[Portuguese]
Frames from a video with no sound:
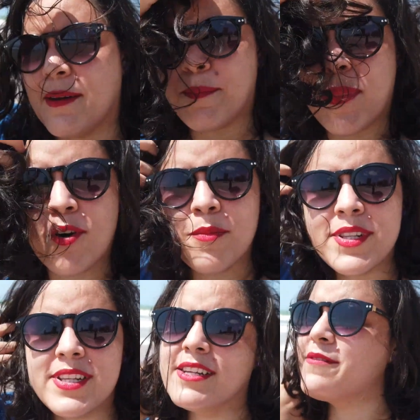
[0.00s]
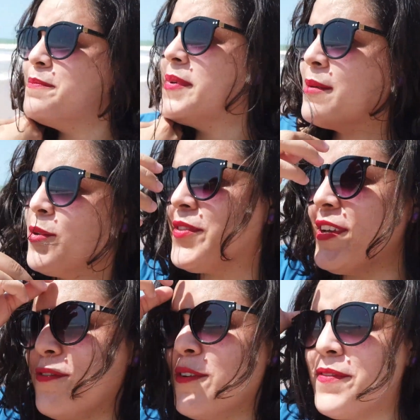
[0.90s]
Tá bom, menina. Pelo amor
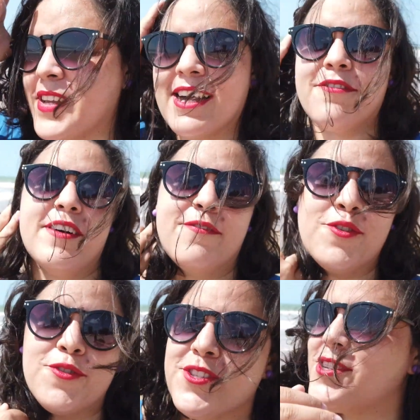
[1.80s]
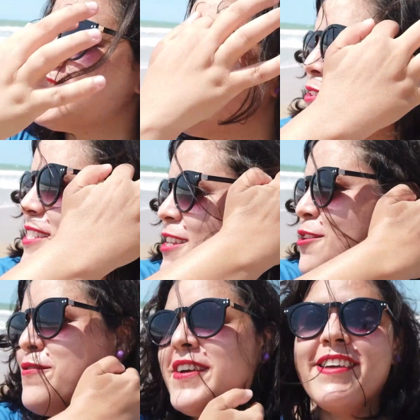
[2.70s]
de Deus, vamos ficar a favor do sol, senão
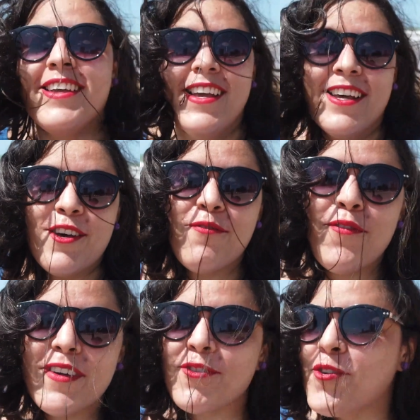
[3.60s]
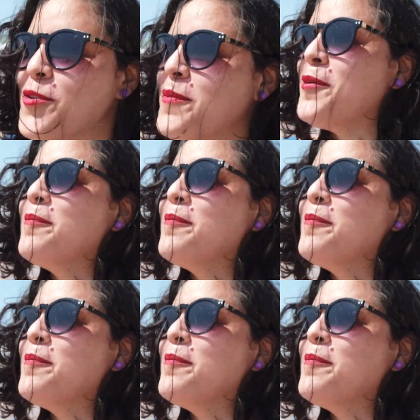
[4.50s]
vocês não vê, não vão ver todo o